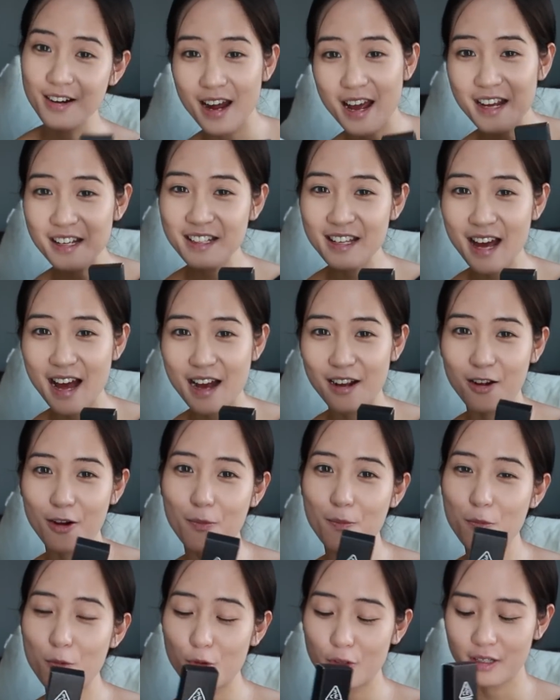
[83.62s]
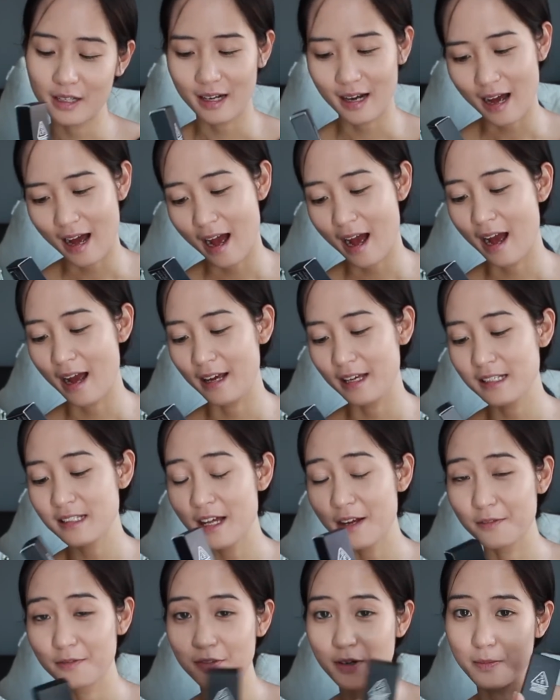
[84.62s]
Ở đây thì Hà có một cái
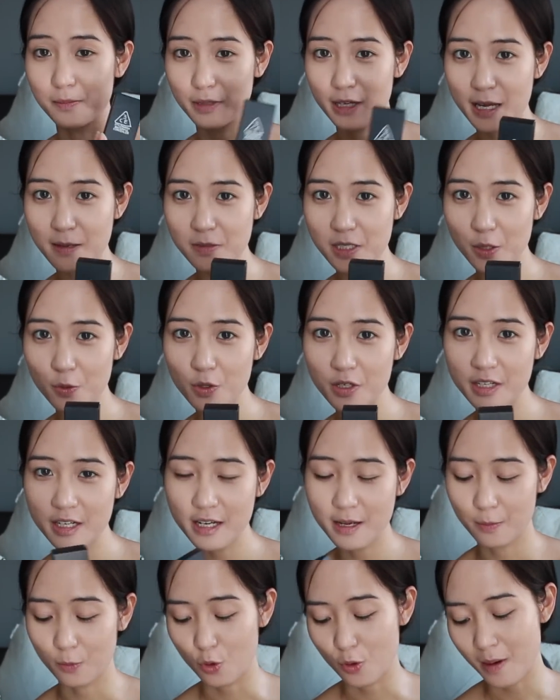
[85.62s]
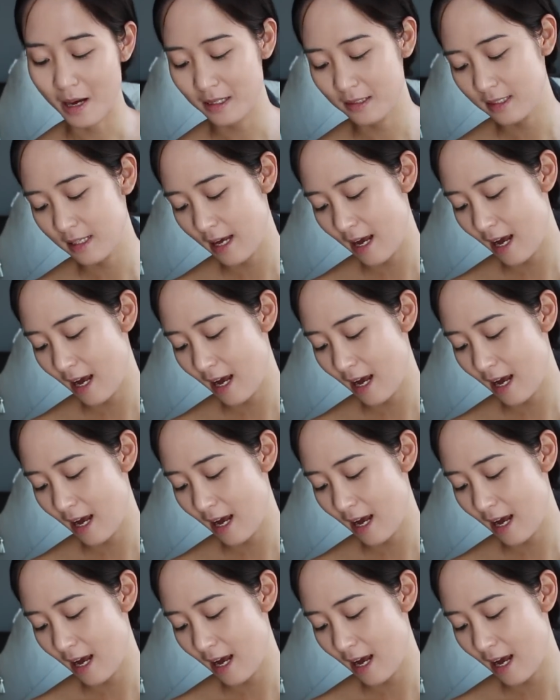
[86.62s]
sản phẩm kem che khuyết điểm của ba C